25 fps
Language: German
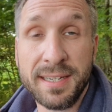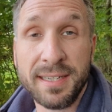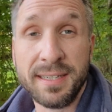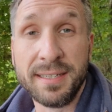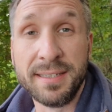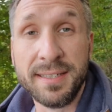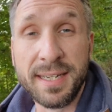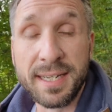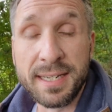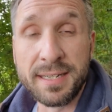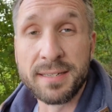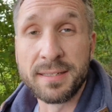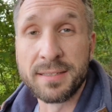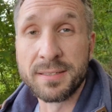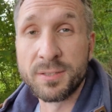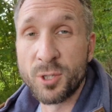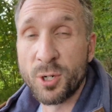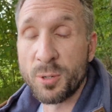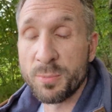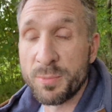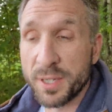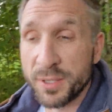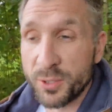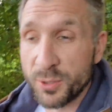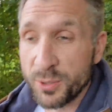Denn es
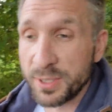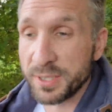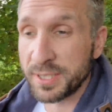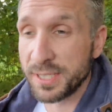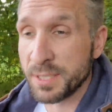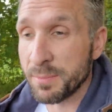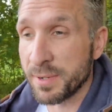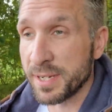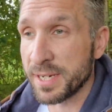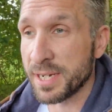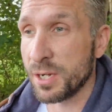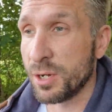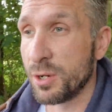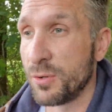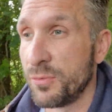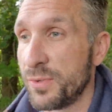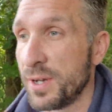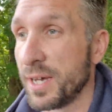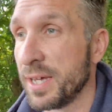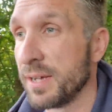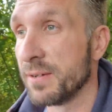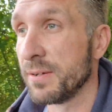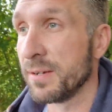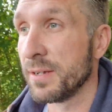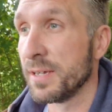kommt natürlich immer
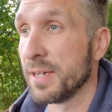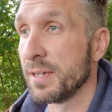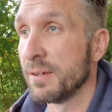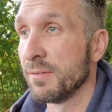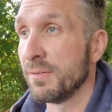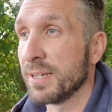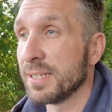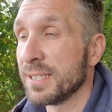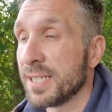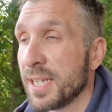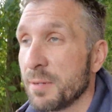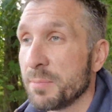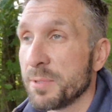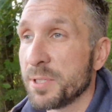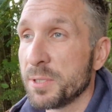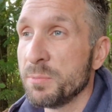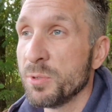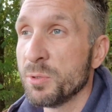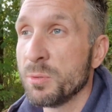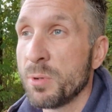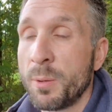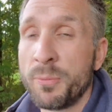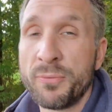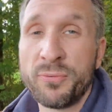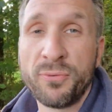darauf an, was habe ich
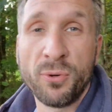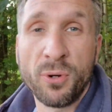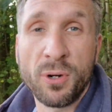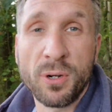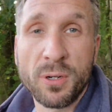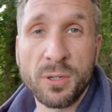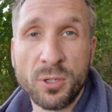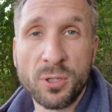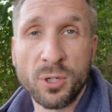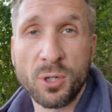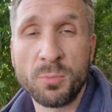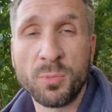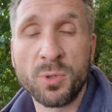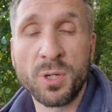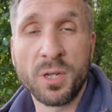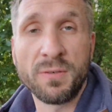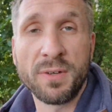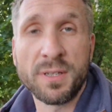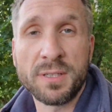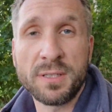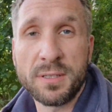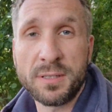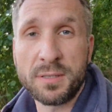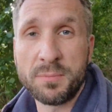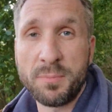mir überhaupt vorgenommen oder
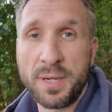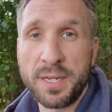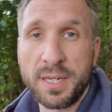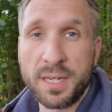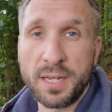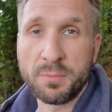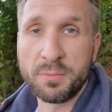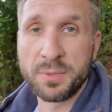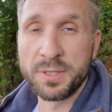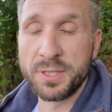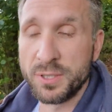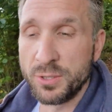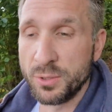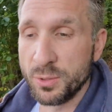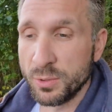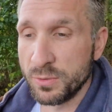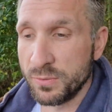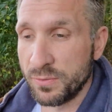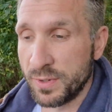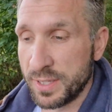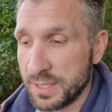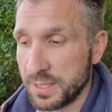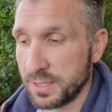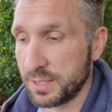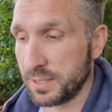was ist meine
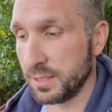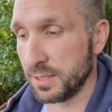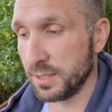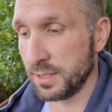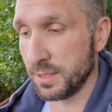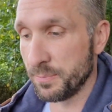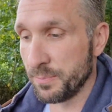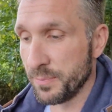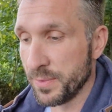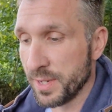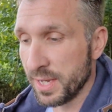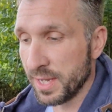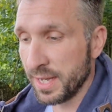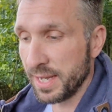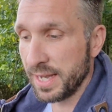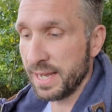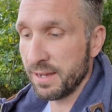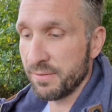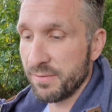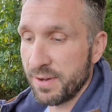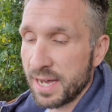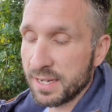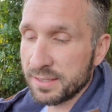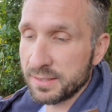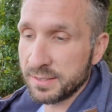Ambition, was ähm,
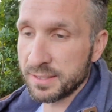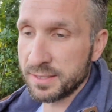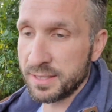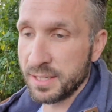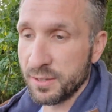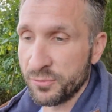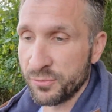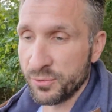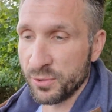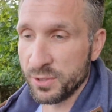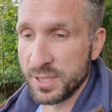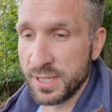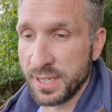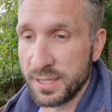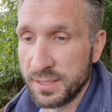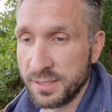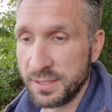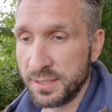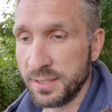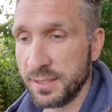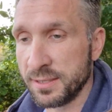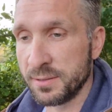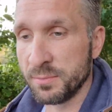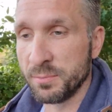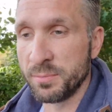erwarte ich davon, dass
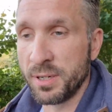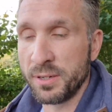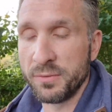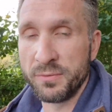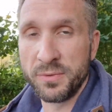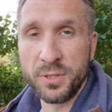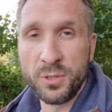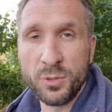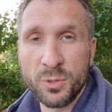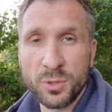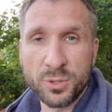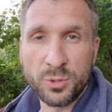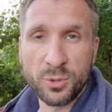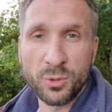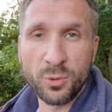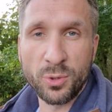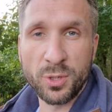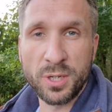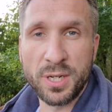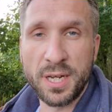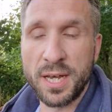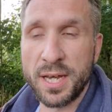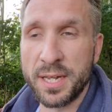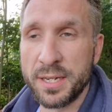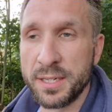ich jetzt ein paar Videos
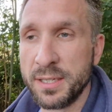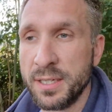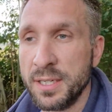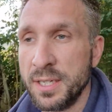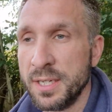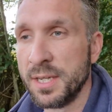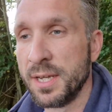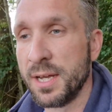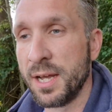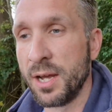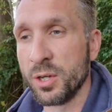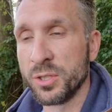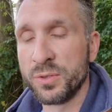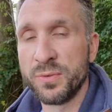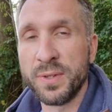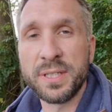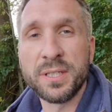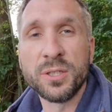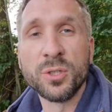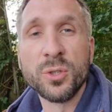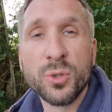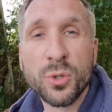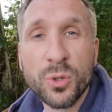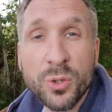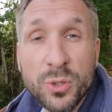hochlade, aus
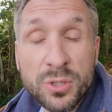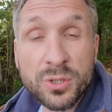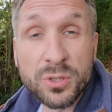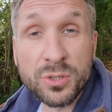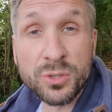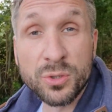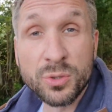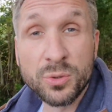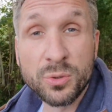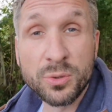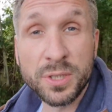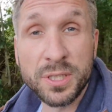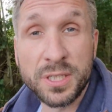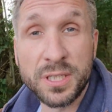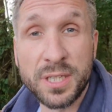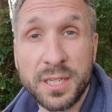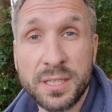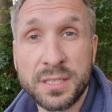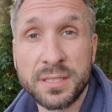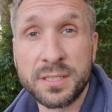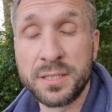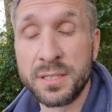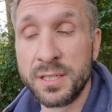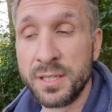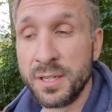welchen Gründen tue ich
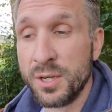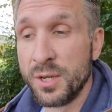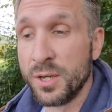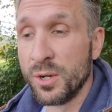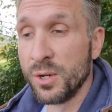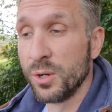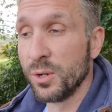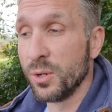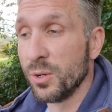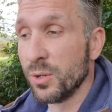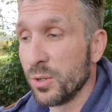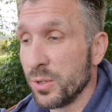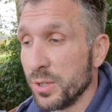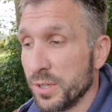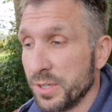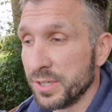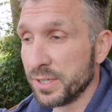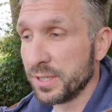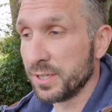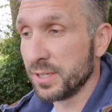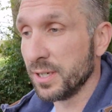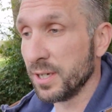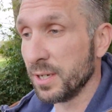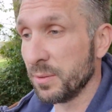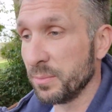das
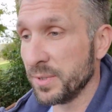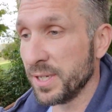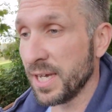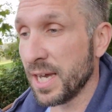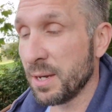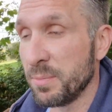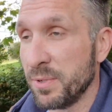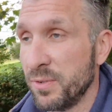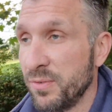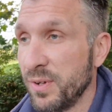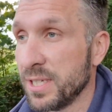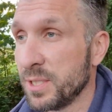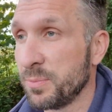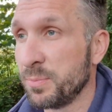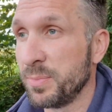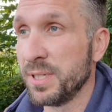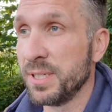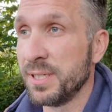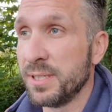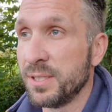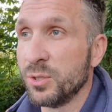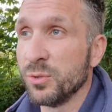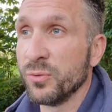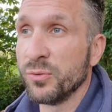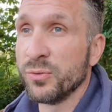und ähm, ja, mit was bin
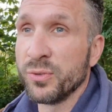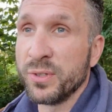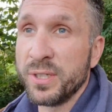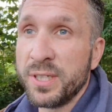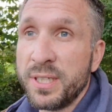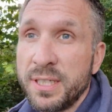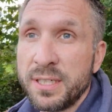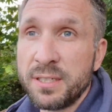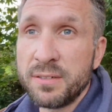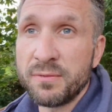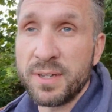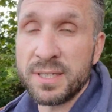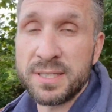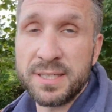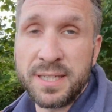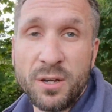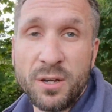ich zufrieden, was